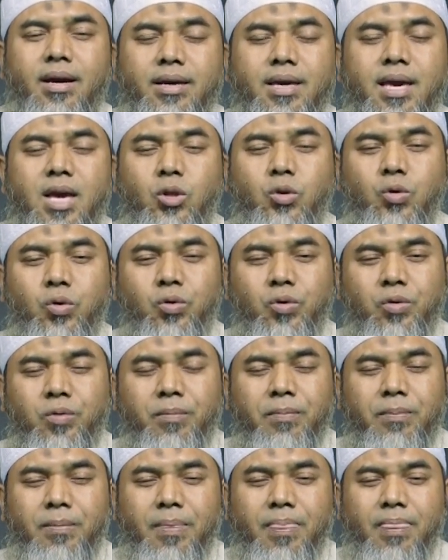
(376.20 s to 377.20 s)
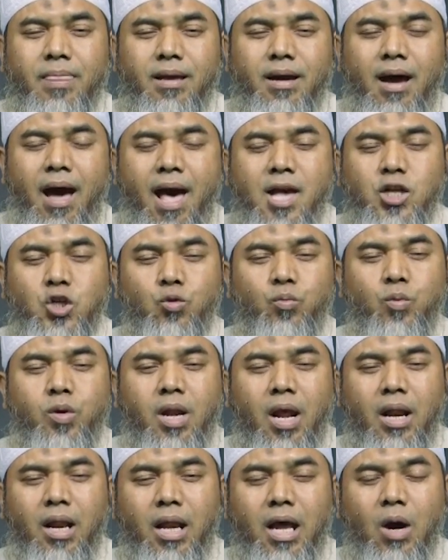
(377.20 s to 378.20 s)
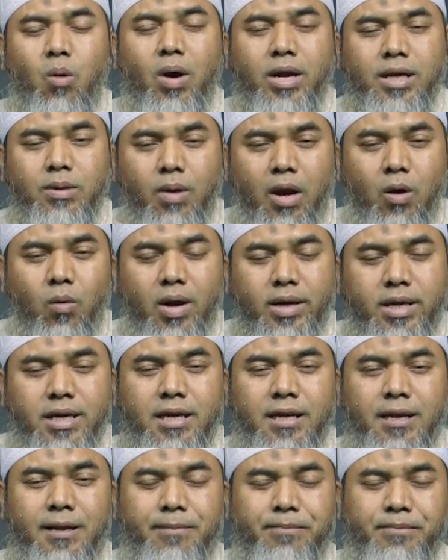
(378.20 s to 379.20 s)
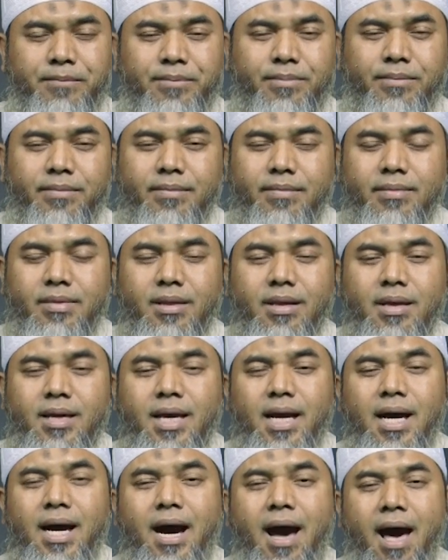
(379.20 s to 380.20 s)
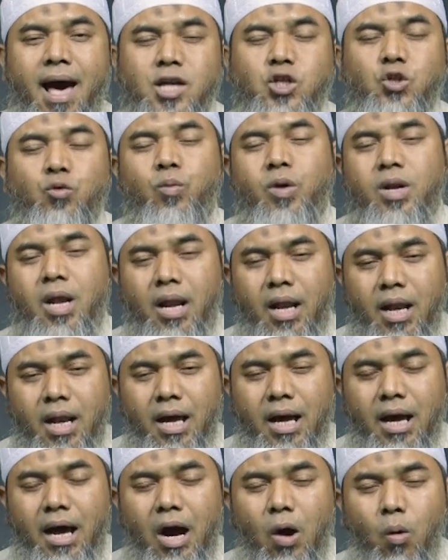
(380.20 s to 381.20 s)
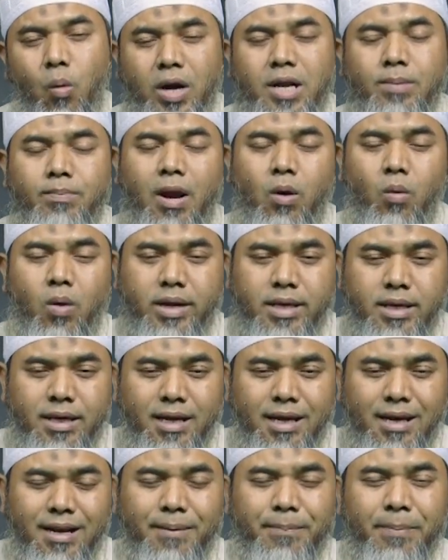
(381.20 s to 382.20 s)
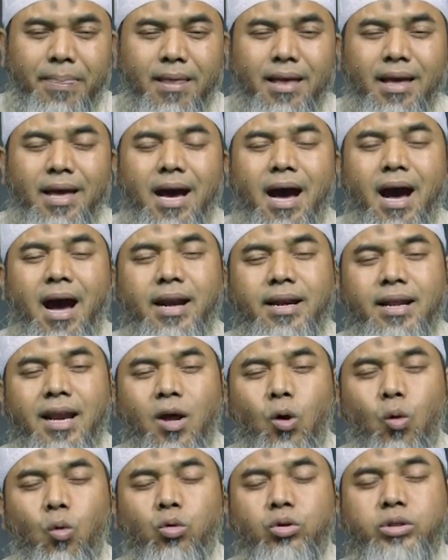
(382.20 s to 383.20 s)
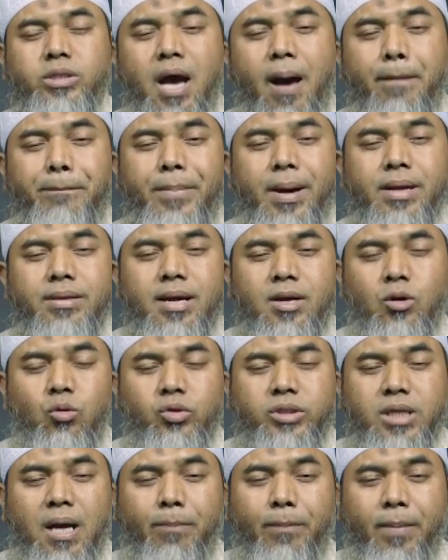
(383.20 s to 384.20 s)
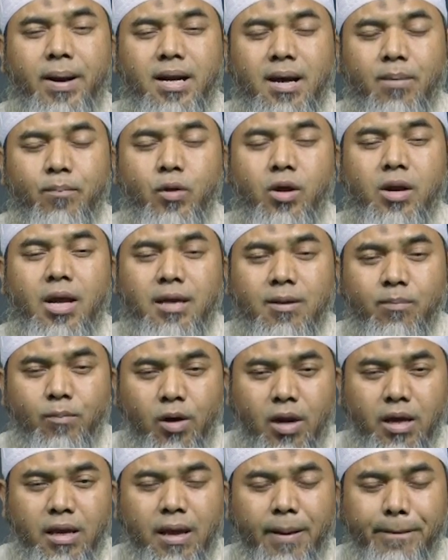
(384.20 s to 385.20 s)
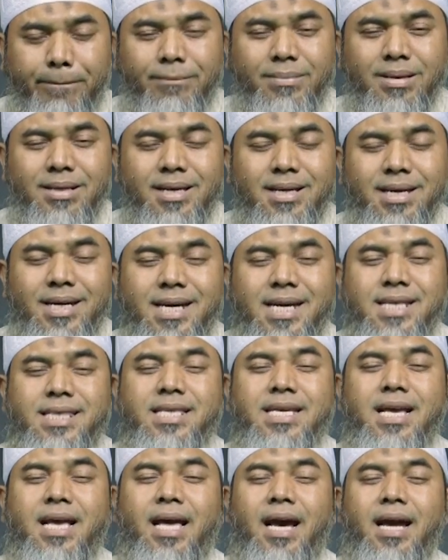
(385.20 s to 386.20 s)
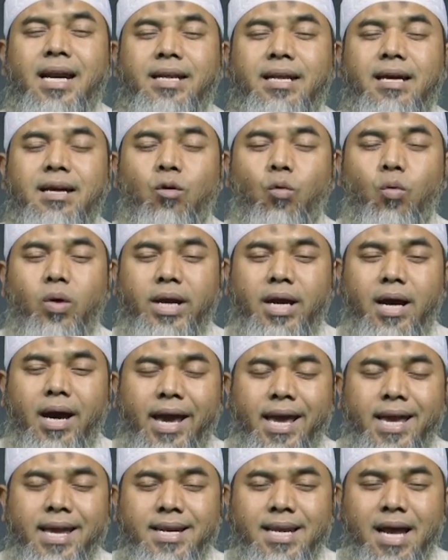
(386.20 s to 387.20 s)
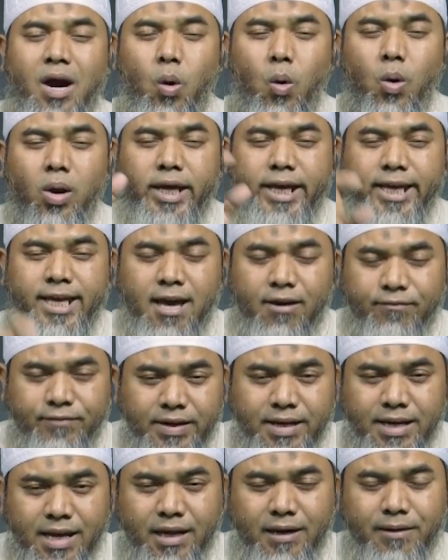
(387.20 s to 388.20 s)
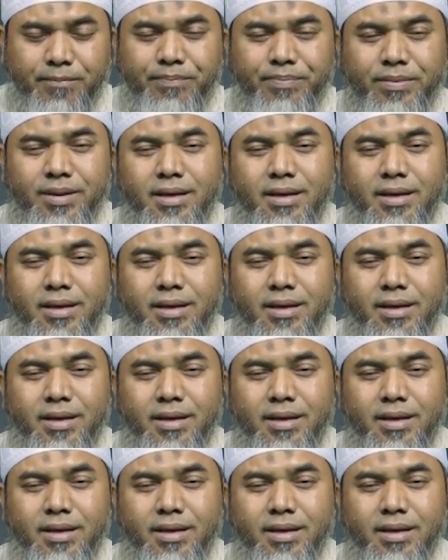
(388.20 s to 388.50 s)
yaitu hasbunallah wa ni'mal wakil. Hasbunallah wa ni'mal wakil adalah ucapan yang diucapkan Nabiullah Ibrahim ketika dia hina ulqiya finnar.